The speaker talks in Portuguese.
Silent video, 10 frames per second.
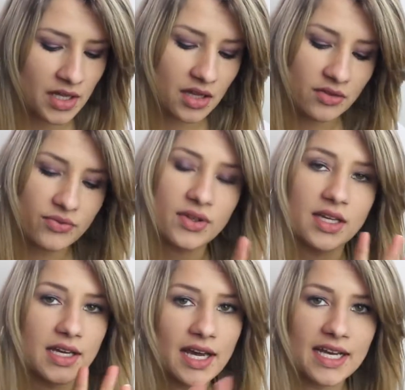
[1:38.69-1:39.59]

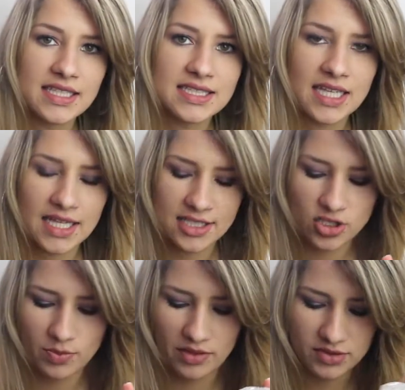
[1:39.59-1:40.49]
Enfim, é
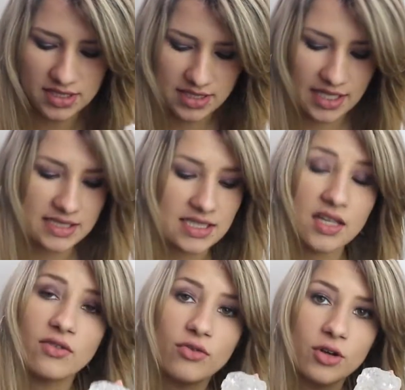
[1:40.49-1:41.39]
excelente para você ter
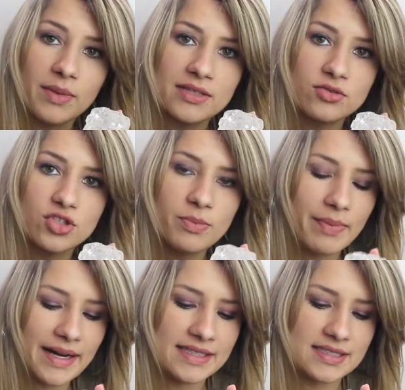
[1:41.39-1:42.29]
assim em formato de
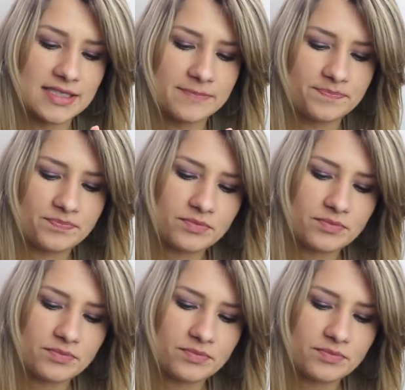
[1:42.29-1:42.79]
base.